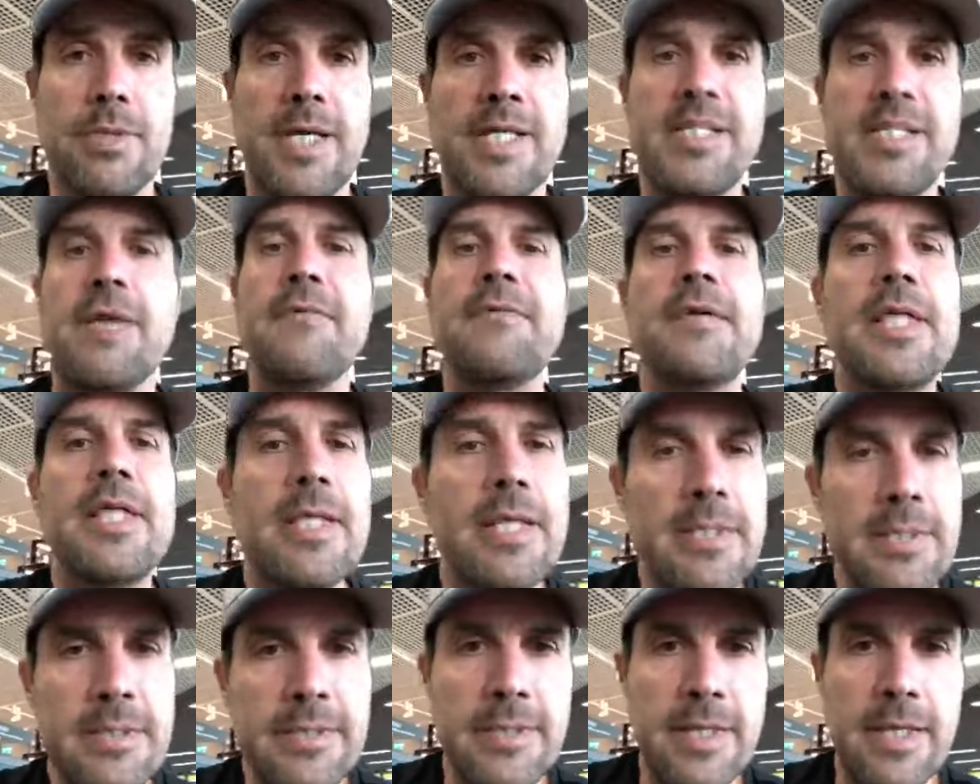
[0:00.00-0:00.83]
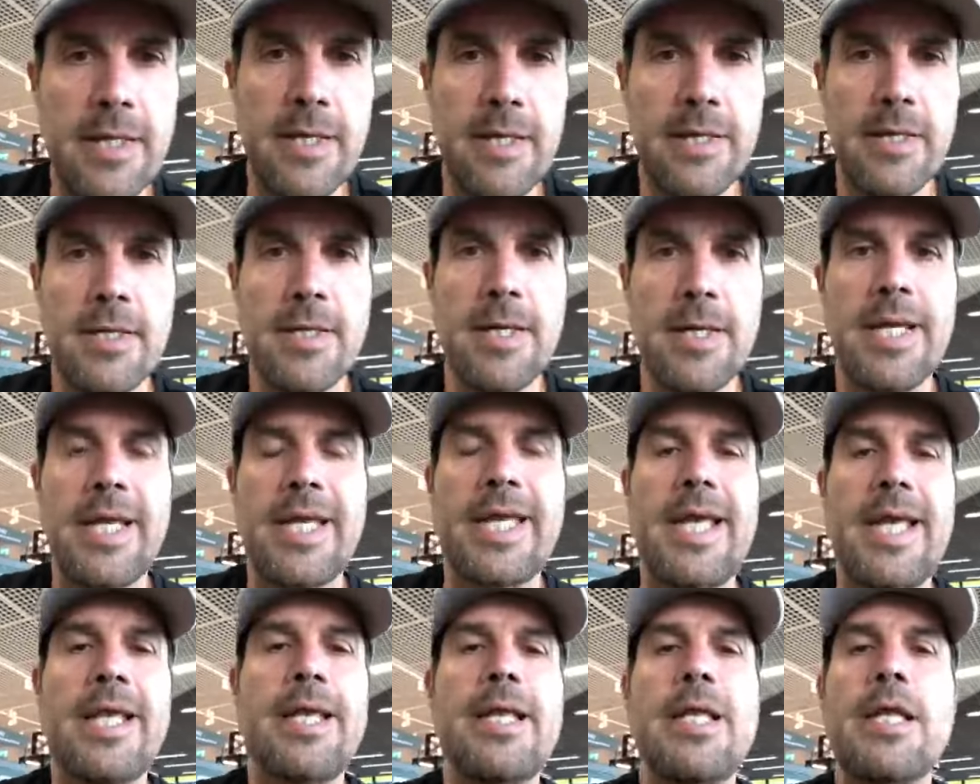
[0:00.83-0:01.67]
Es evidente
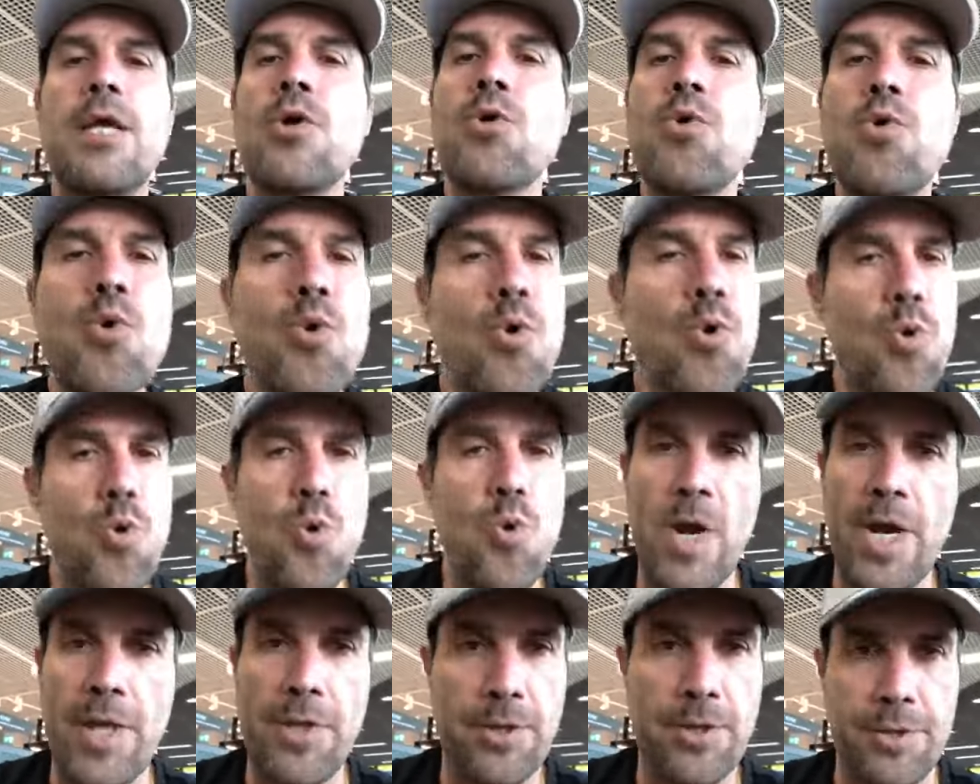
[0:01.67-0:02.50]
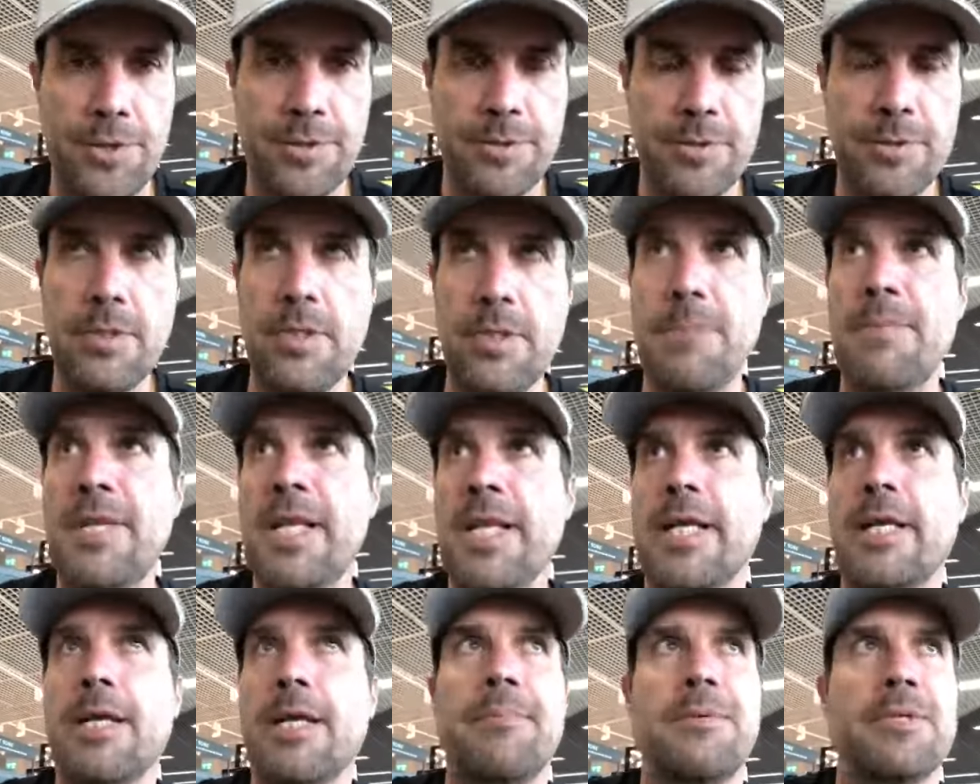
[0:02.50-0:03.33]
que ningún jugador, y
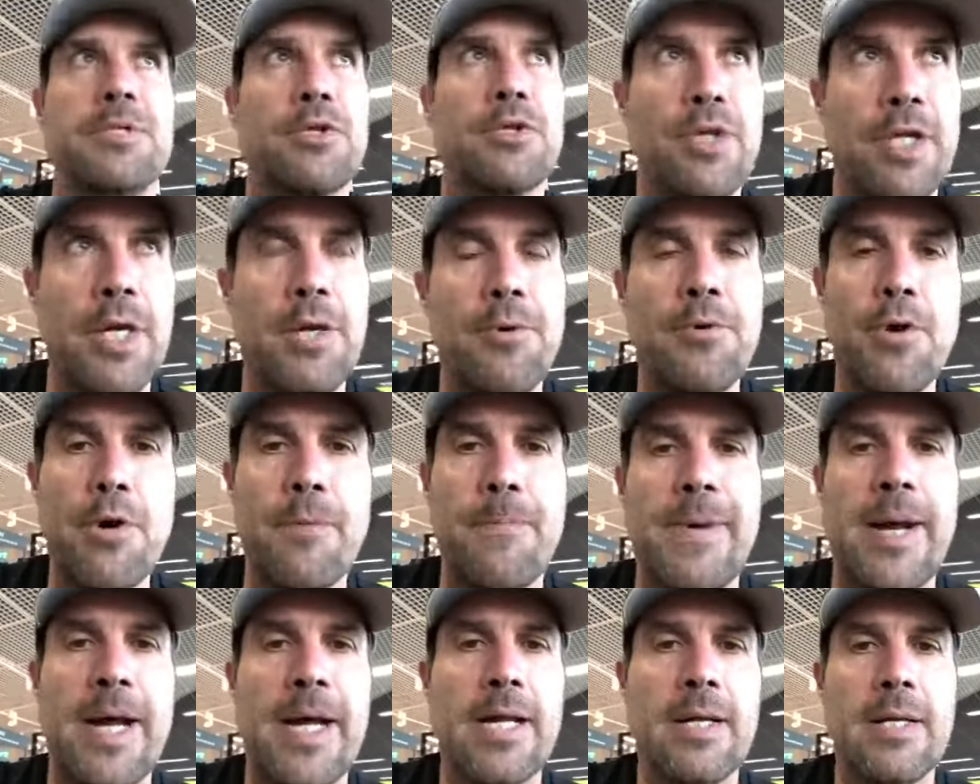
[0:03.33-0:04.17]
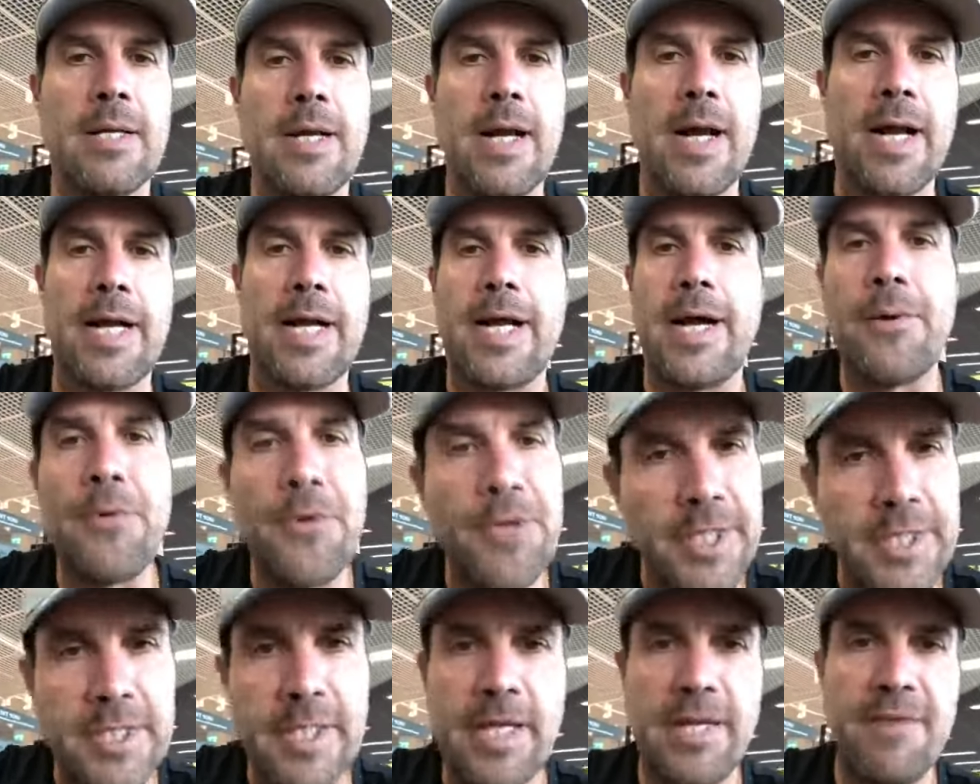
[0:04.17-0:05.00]
miren que estoy en Europa,
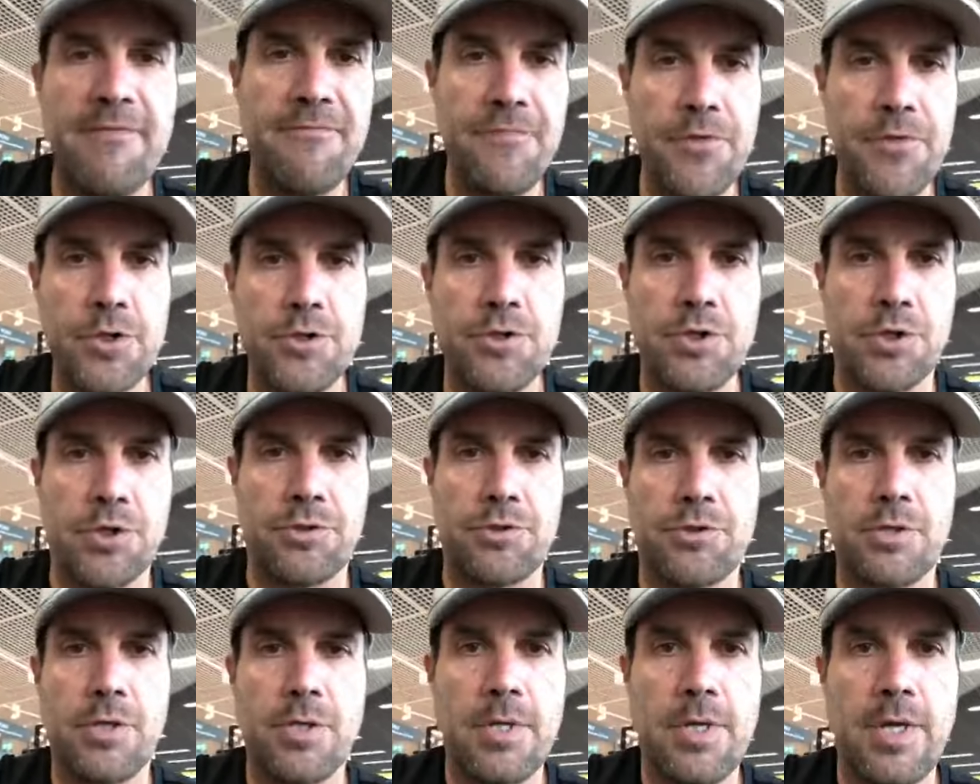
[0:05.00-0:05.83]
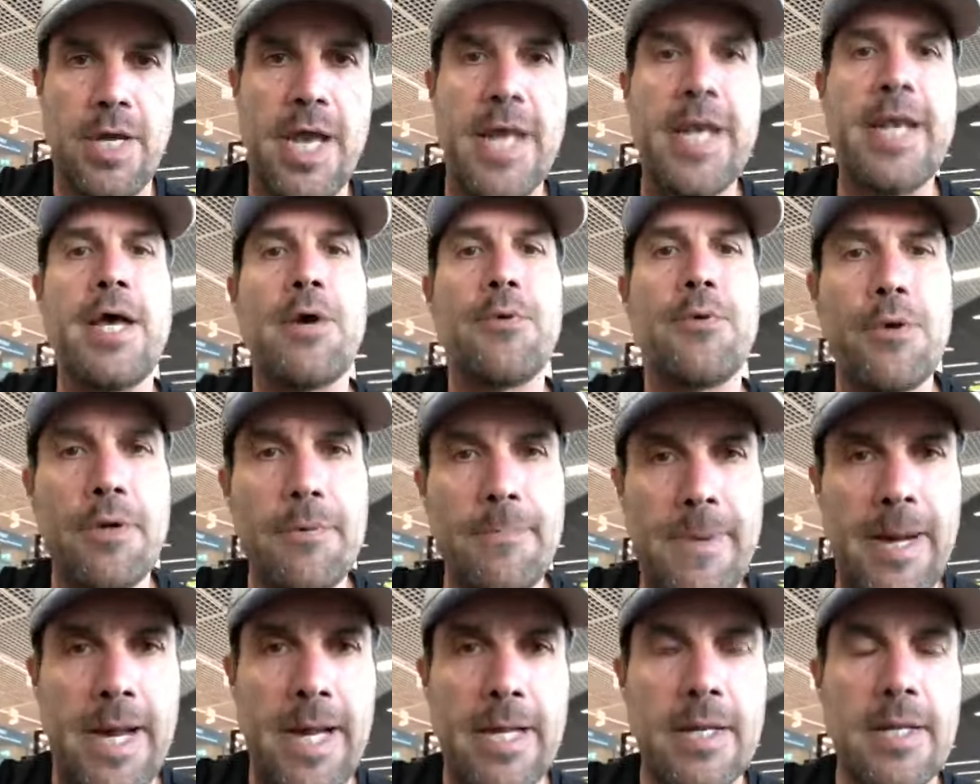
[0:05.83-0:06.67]
acabo de estar en Futures, en
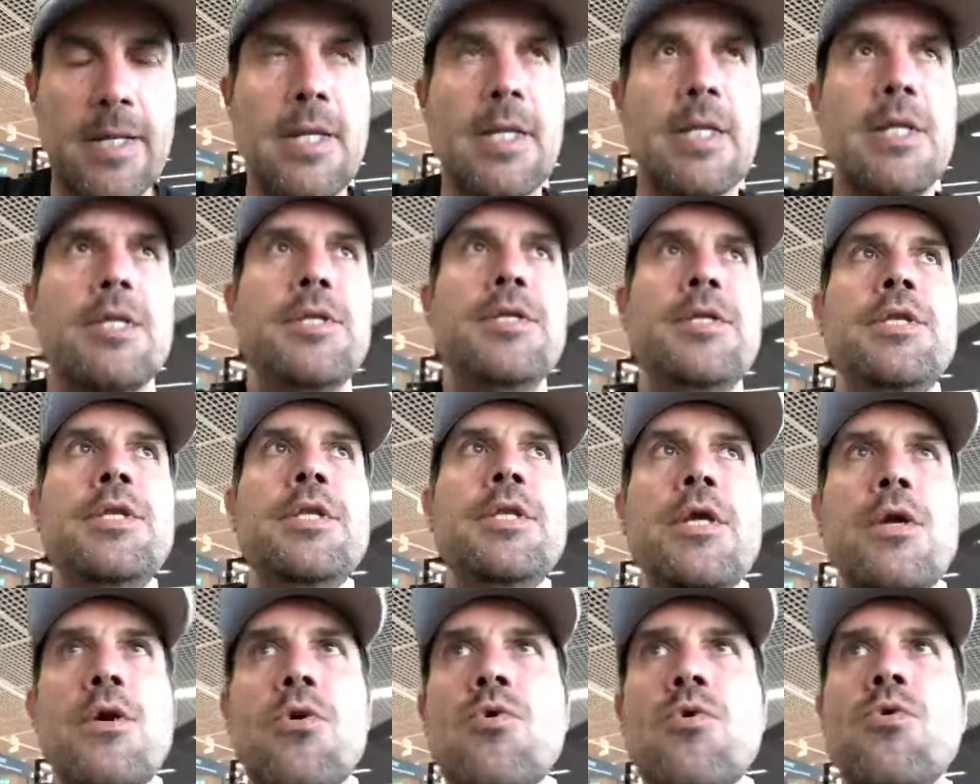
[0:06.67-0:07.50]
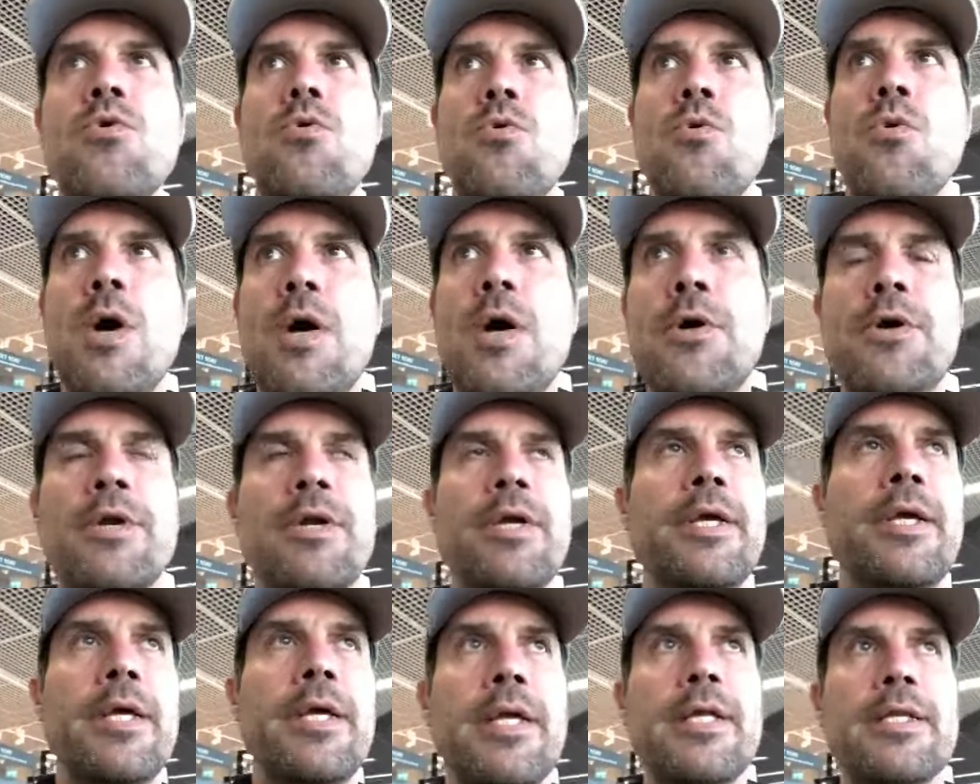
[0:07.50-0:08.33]
Europa, ningún
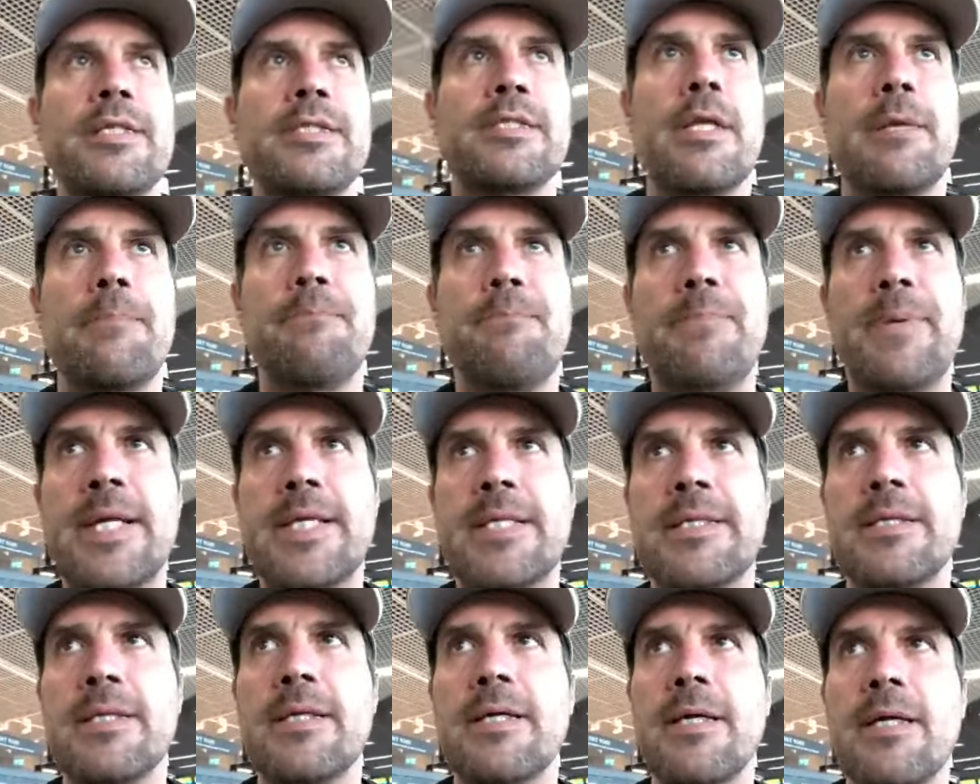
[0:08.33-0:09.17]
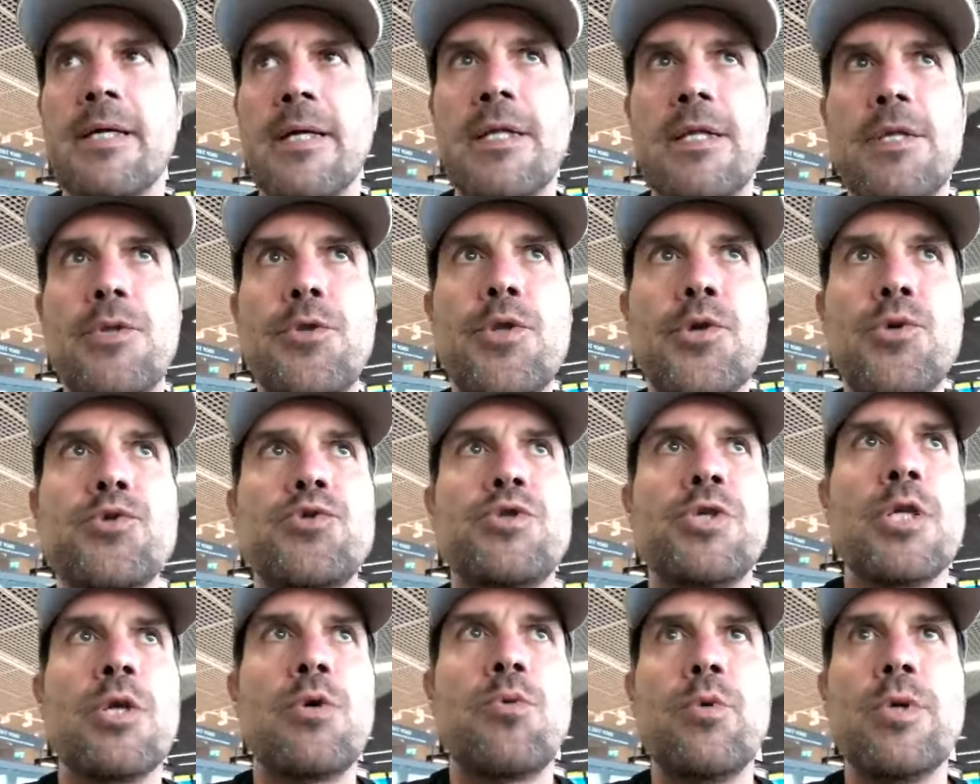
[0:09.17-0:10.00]
jugador quiere ser parte de un
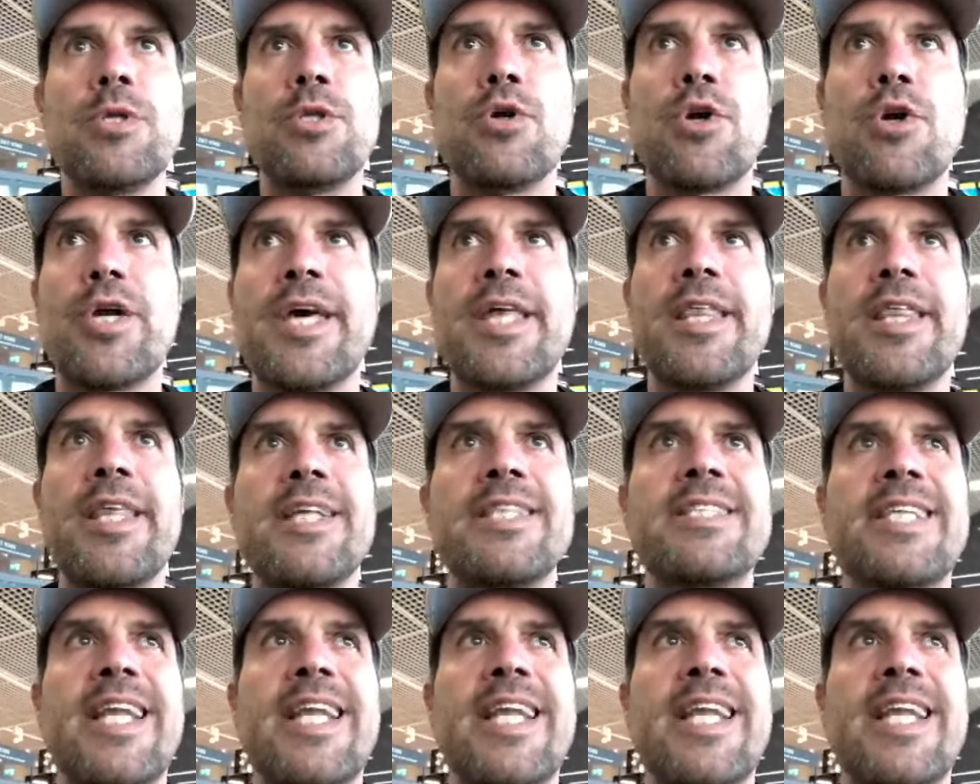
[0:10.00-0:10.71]
circuito que es de